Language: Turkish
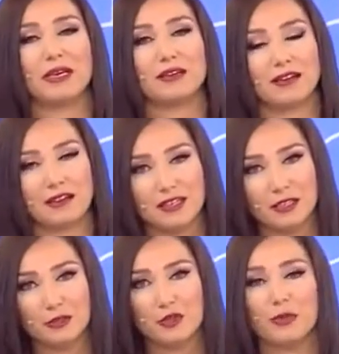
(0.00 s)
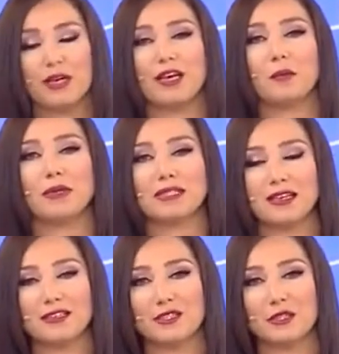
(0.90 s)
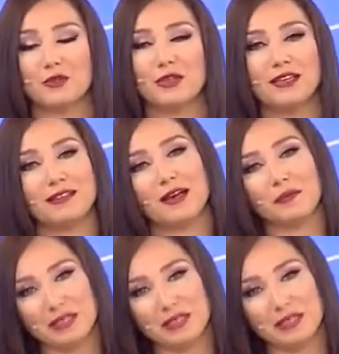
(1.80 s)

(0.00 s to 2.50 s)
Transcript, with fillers: Tekrar hayırlı cumalar. Pazartesi günü yeniden